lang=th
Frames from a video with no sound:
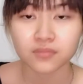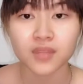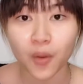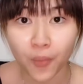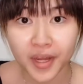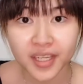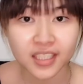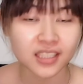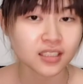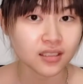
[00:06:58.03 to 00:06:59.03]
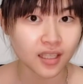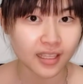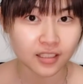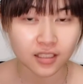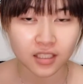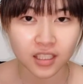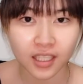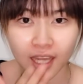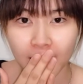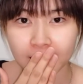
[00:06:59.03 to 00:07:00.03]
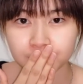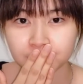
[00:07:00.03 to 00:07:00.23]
แต่ว่าการกินอาหารที่ดีนะคะ